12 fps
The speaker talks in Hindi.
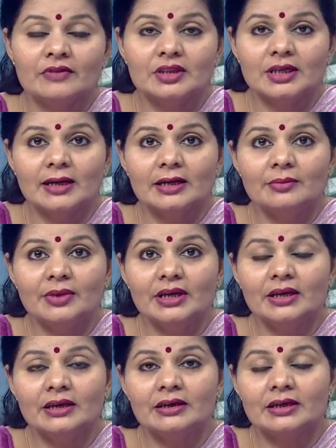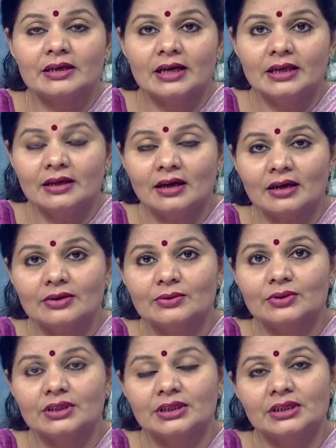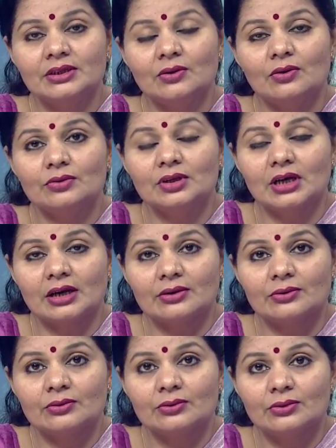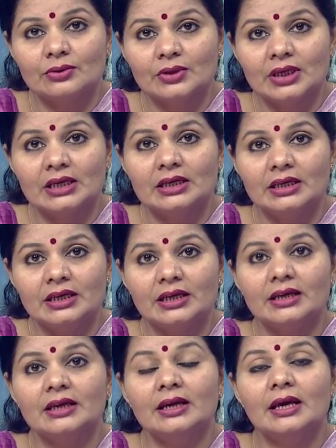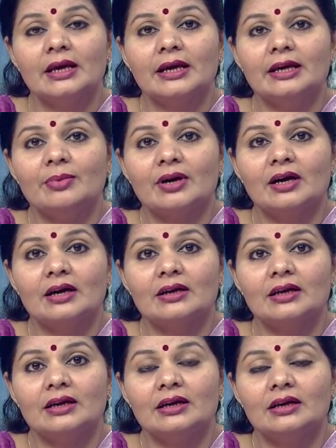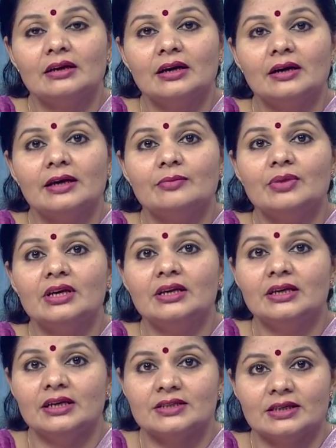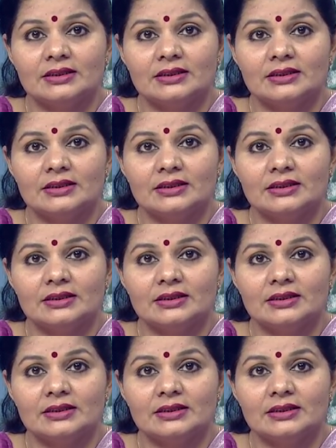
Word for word: विद्यालय में कई कार्य होते हैं और उन कार्यों के लिए कई प्रकार के निर्णय भी लिए